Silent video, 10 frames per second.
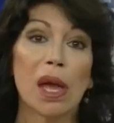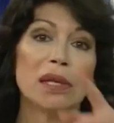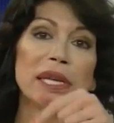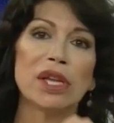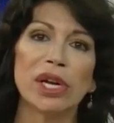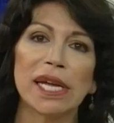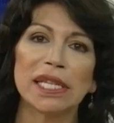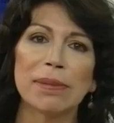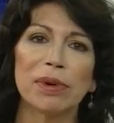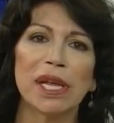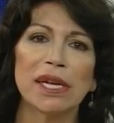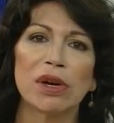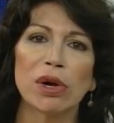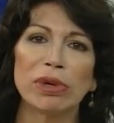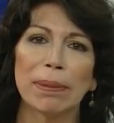Señores, es tiempo de
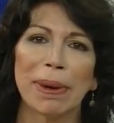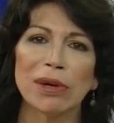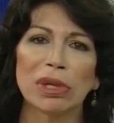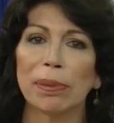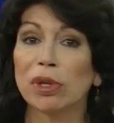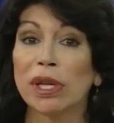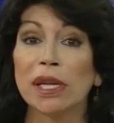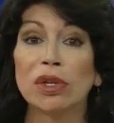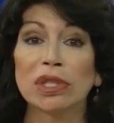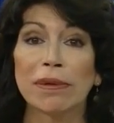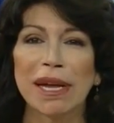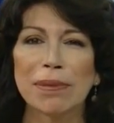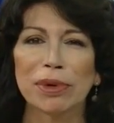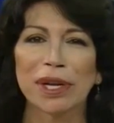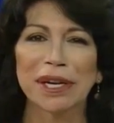irnos a una pausa, pero ustedes no se
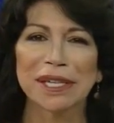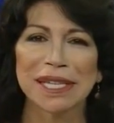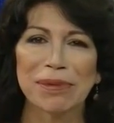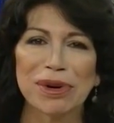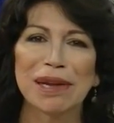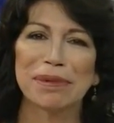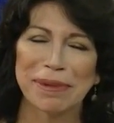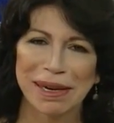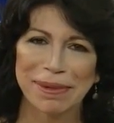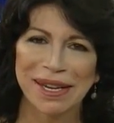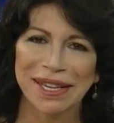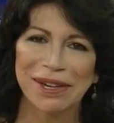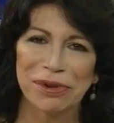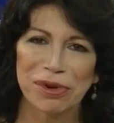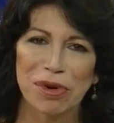vayan porque regresamos con la primera parte
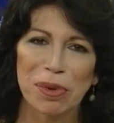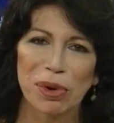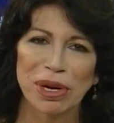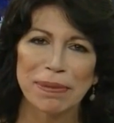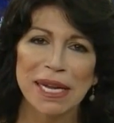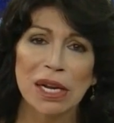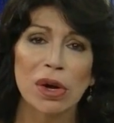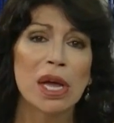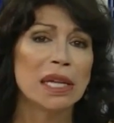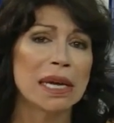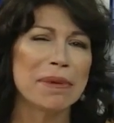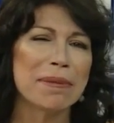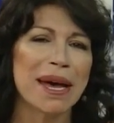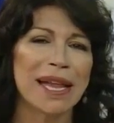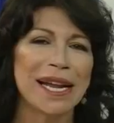del horóscopo con Emilio. También
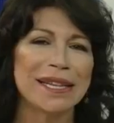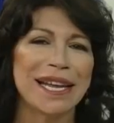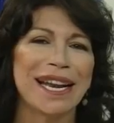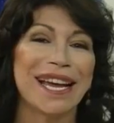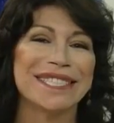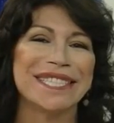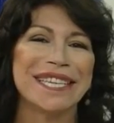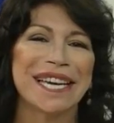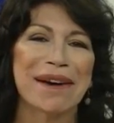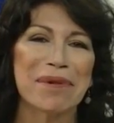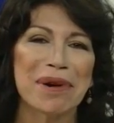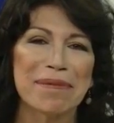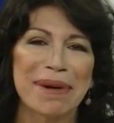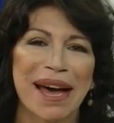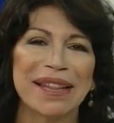más adelante, la chica
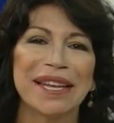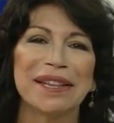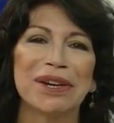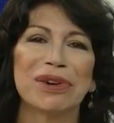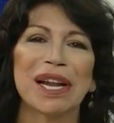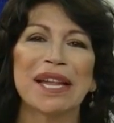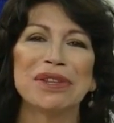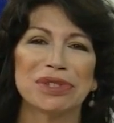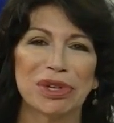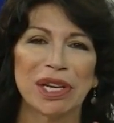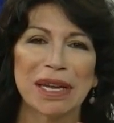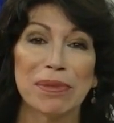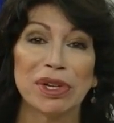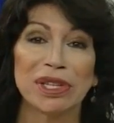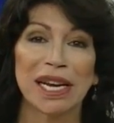bomba desde Orlando, solo aquí en
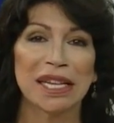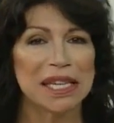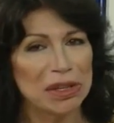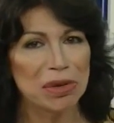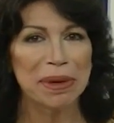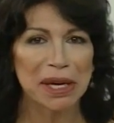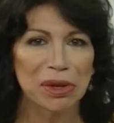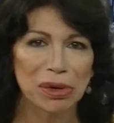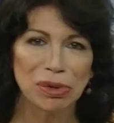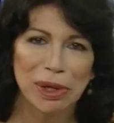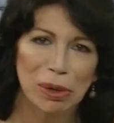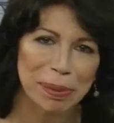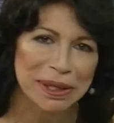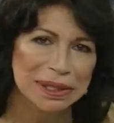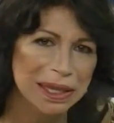Buenos Días Latinos. Yo me quedo con Luis
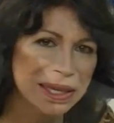López.